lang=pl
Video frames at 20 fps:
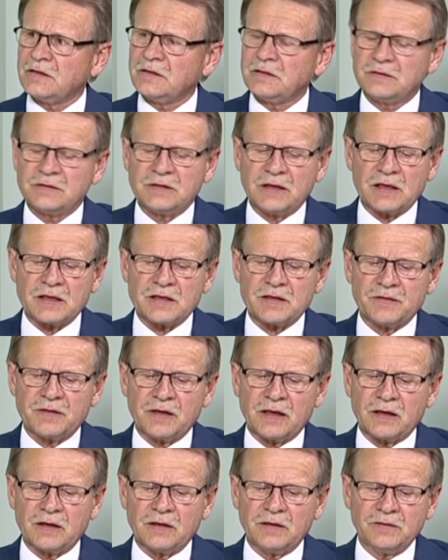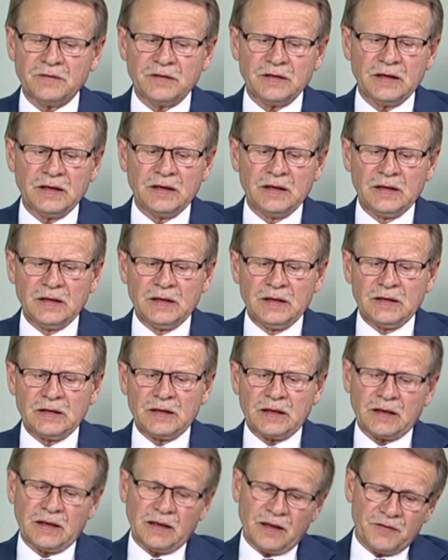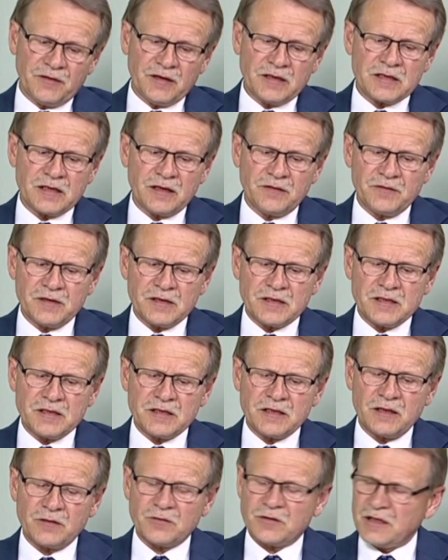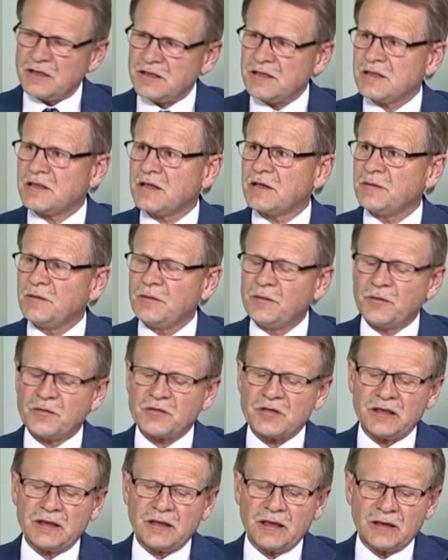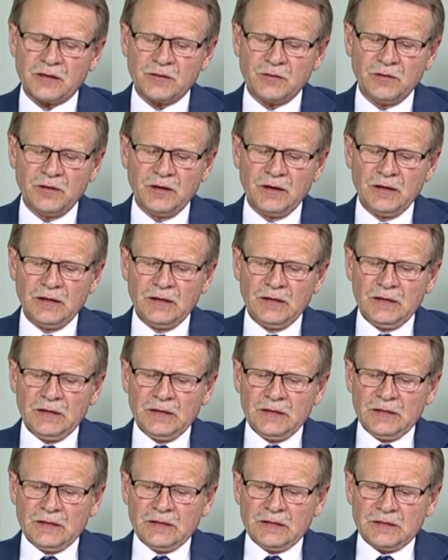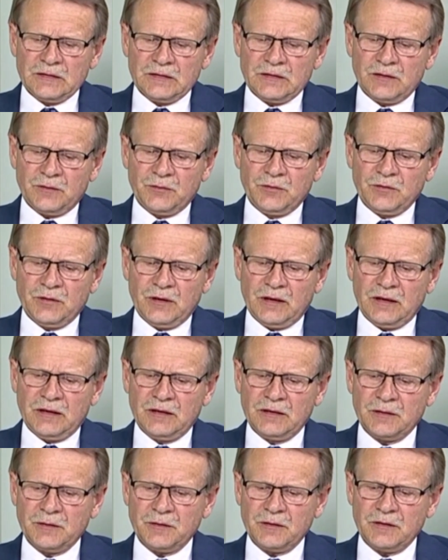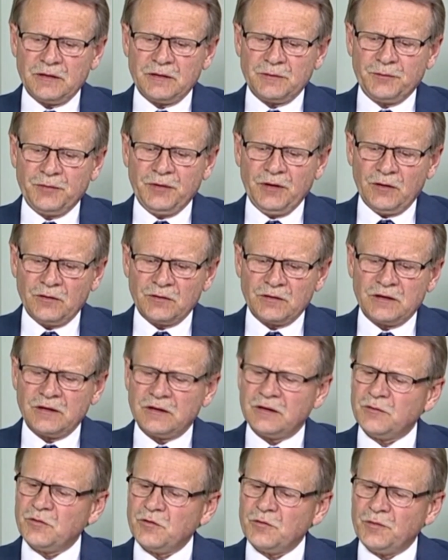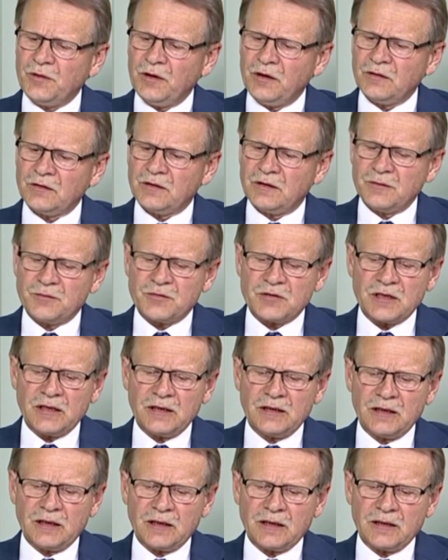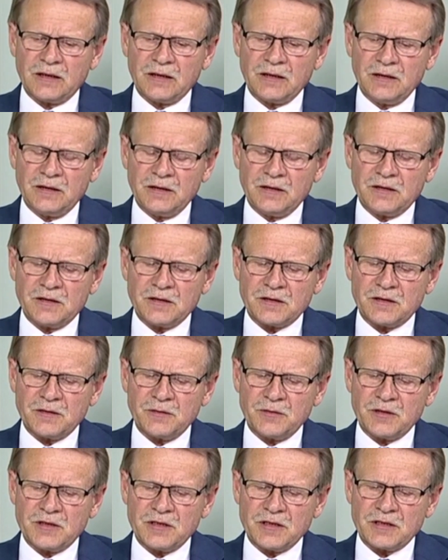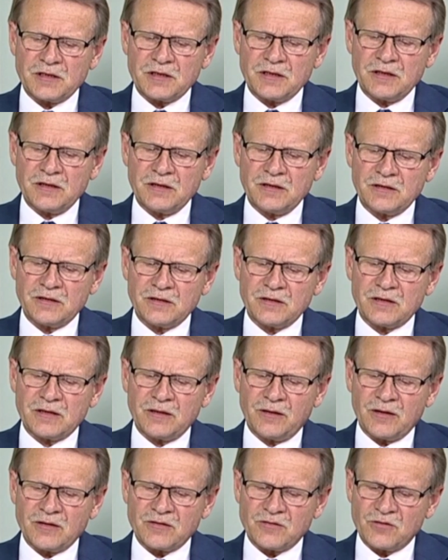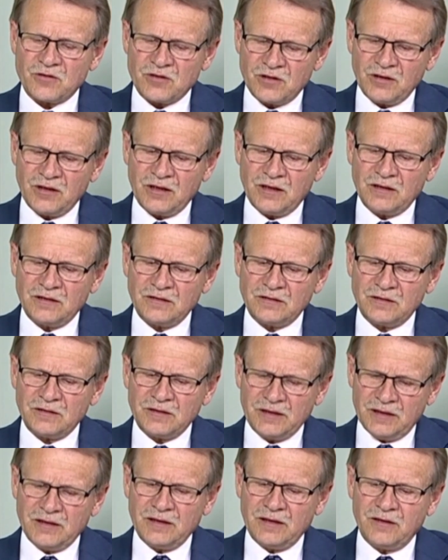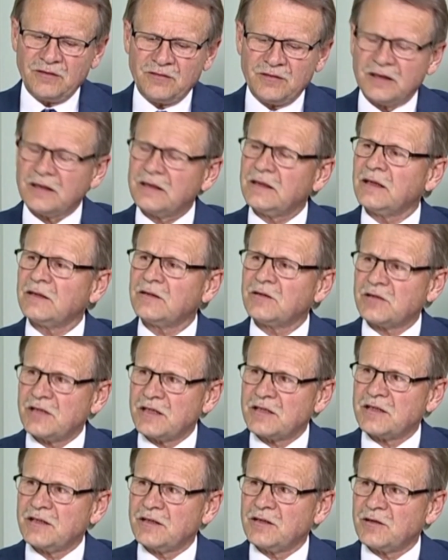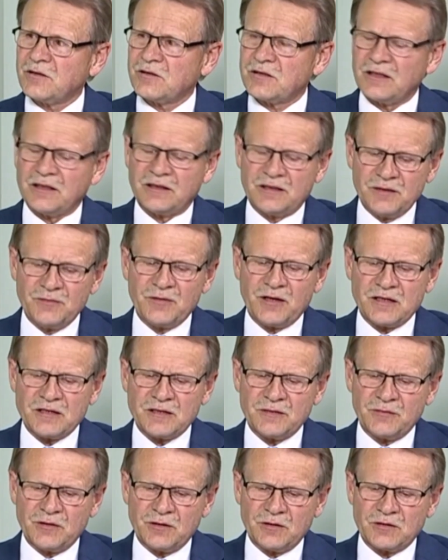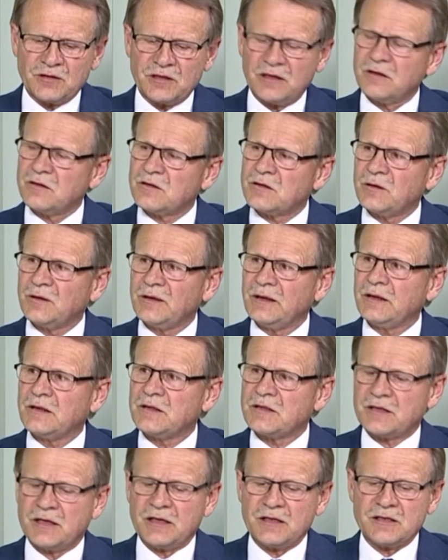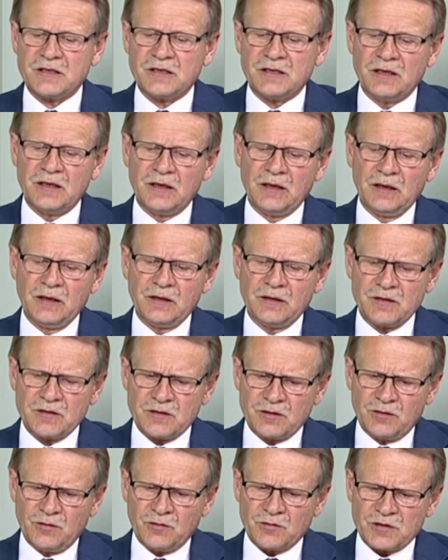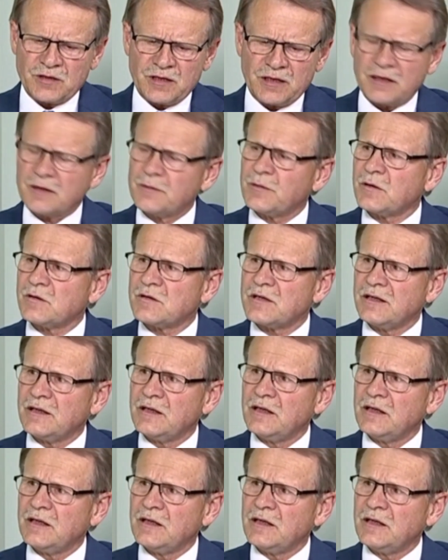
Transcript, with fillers: także w Kargowej. Taka największa inwestycja, już też jesteśmy po przetargu. To była piąty, to był piąty przetarg i cieszymy się, że została złożona no, jedna oferta, troszeczkę droższa, tym razem droższa o 101 tysięcy, to jest około 4%